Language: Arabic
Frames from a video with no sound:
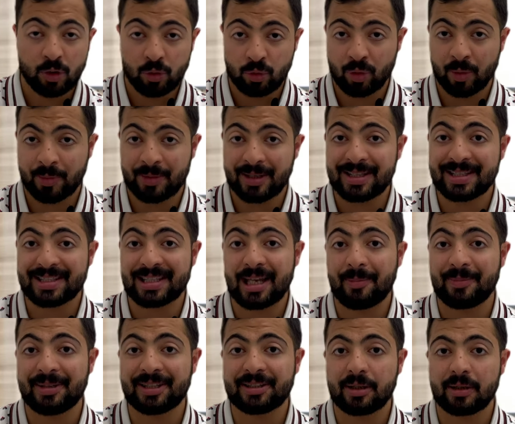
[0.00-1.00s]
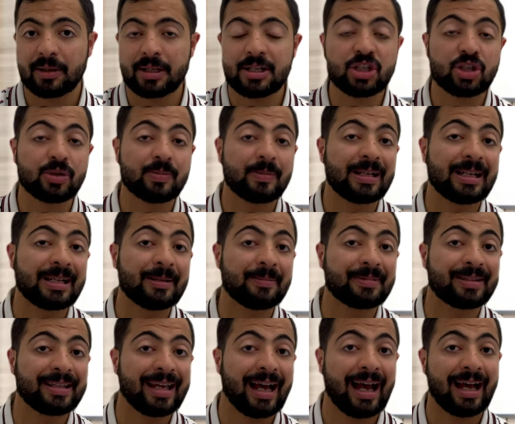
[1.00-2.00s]
وبينصح بيتر لينش
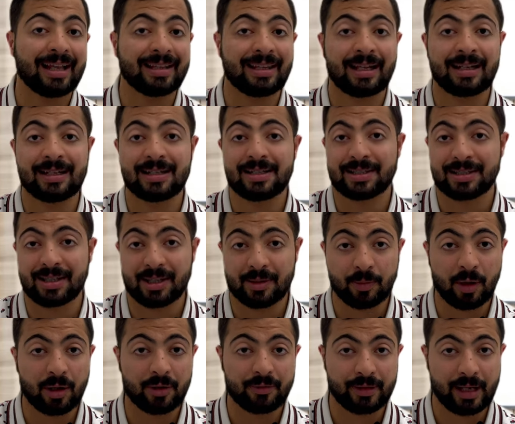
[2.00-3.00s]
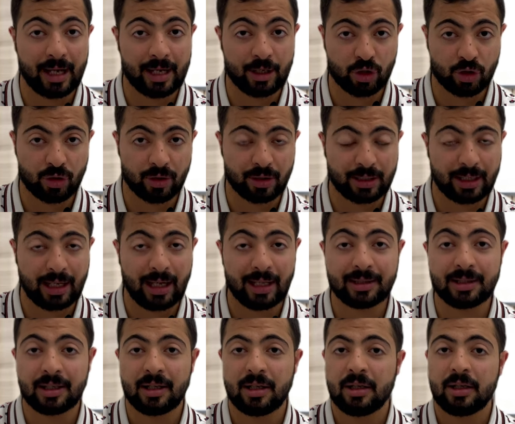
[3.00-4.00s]
بالابتعاد عن الاستثمار في هاي الشركات
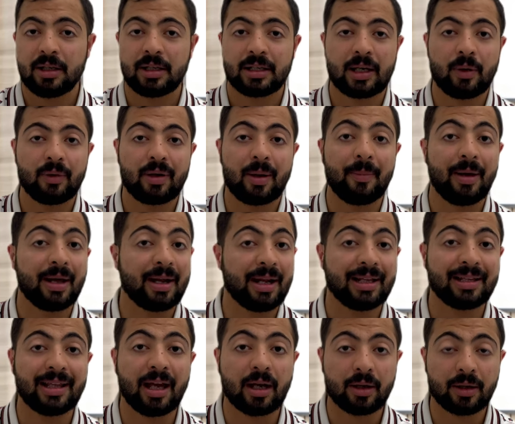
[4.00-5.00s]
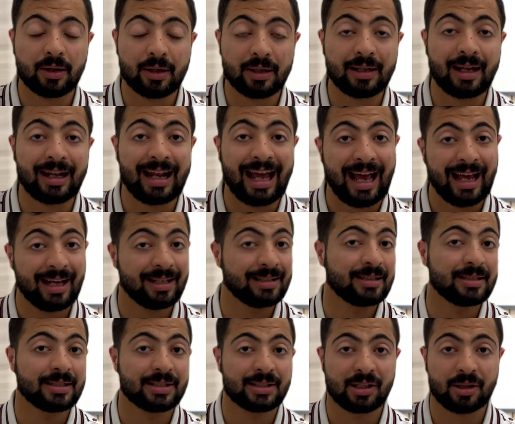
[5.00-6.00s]
كونها ما راح تحقق لنا العائد
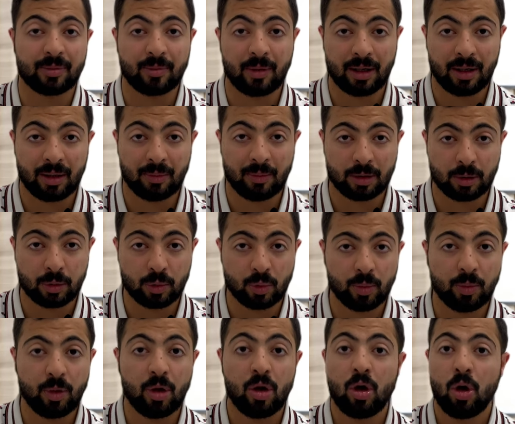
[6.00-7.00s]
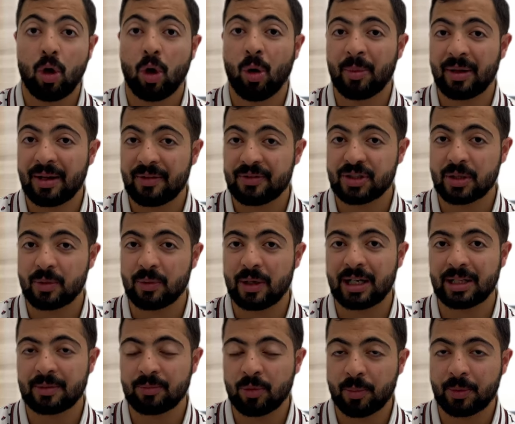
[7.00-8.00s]
الاستثماري المطلوب وبنفس
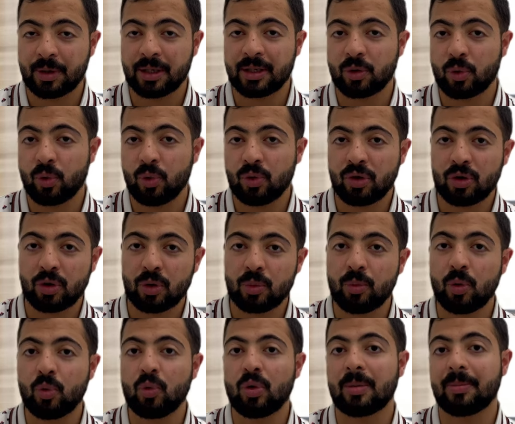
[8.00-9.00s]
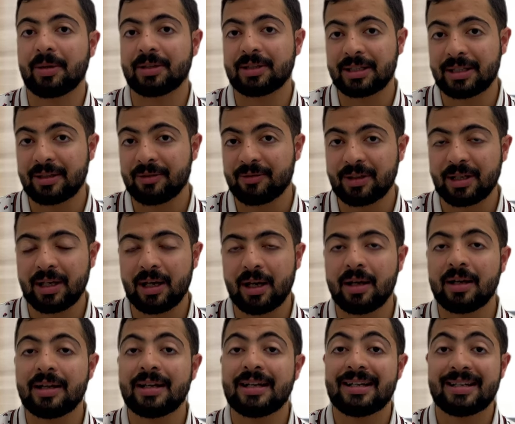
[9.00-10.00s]
الوقت ممكن يكون النمو البطيء
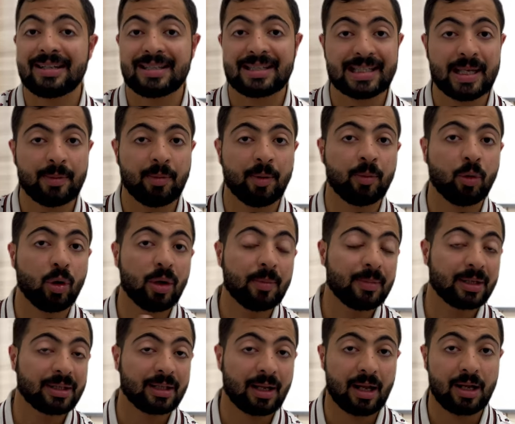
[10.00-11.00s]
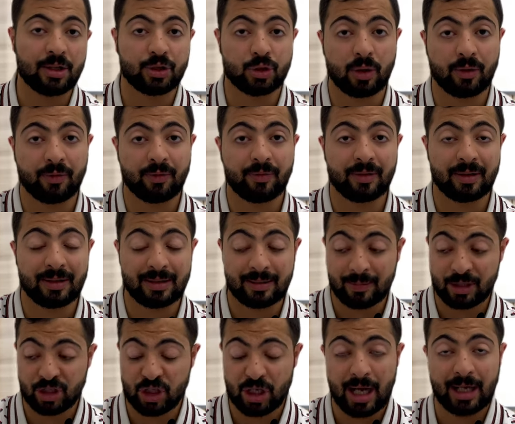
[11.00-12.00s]
فيها سببه اما تراجع في
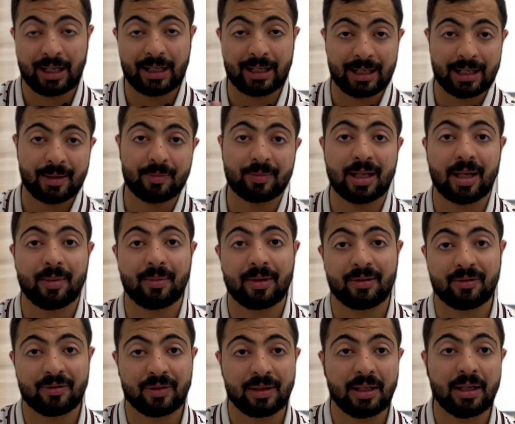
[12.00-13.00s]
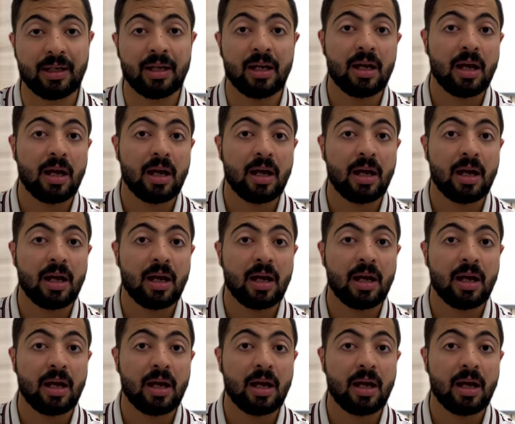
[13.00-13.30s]
المجال اللي هي بتعمل فيه